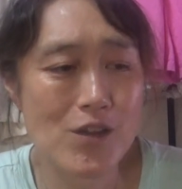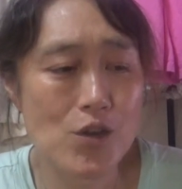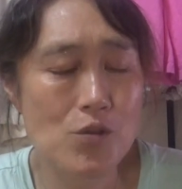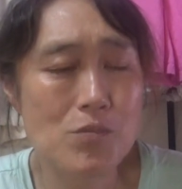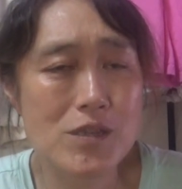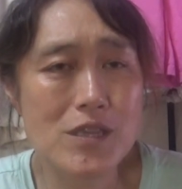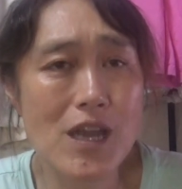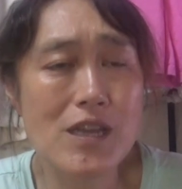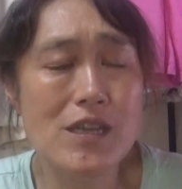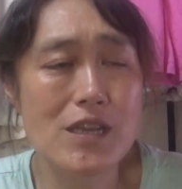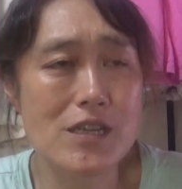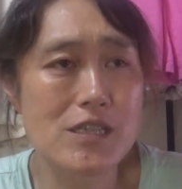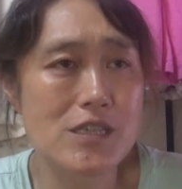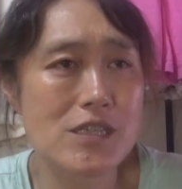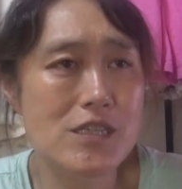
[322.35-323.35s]
ほんま体
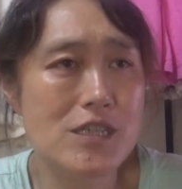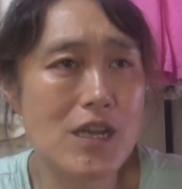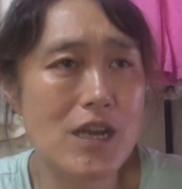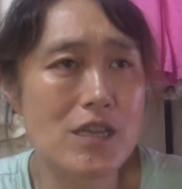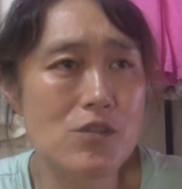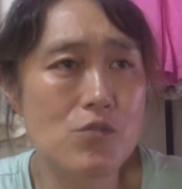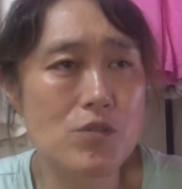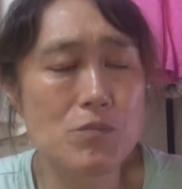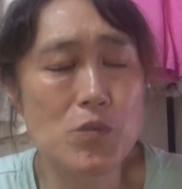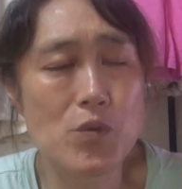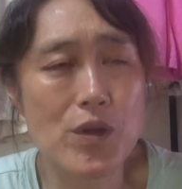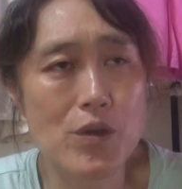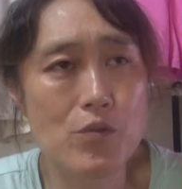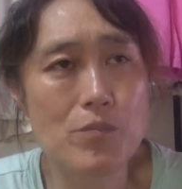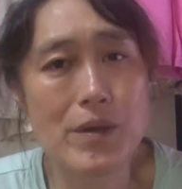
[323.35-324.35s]
液に近い乗り
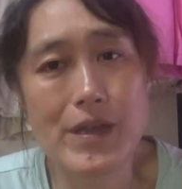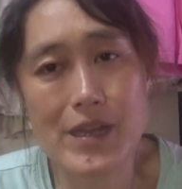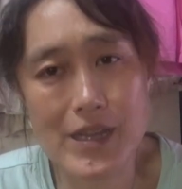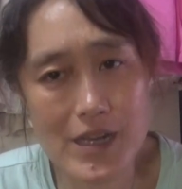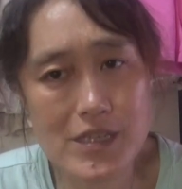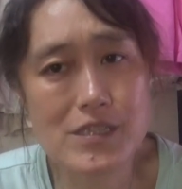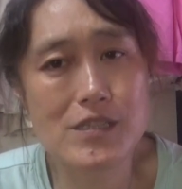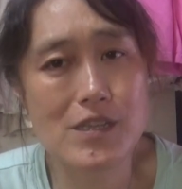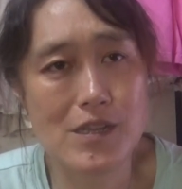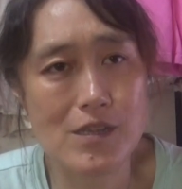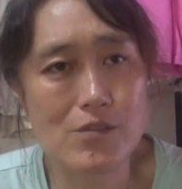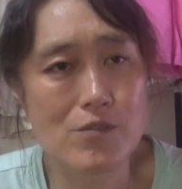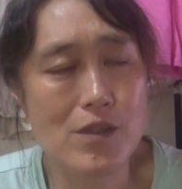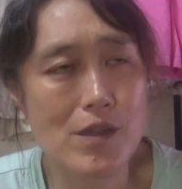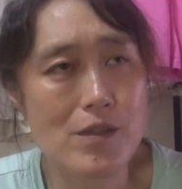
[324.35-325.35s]
物がほんまええらしいねんけ
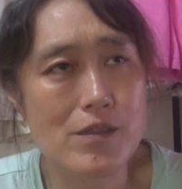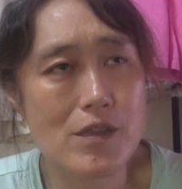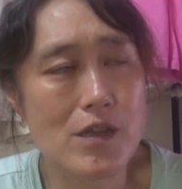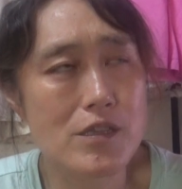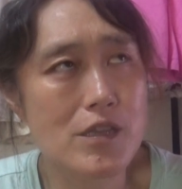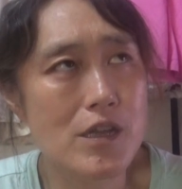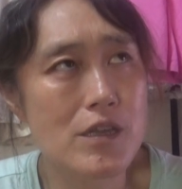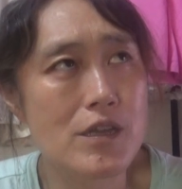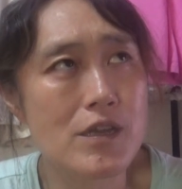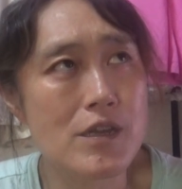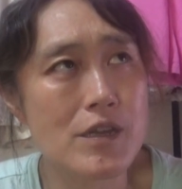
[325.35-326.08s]
どね大体えっ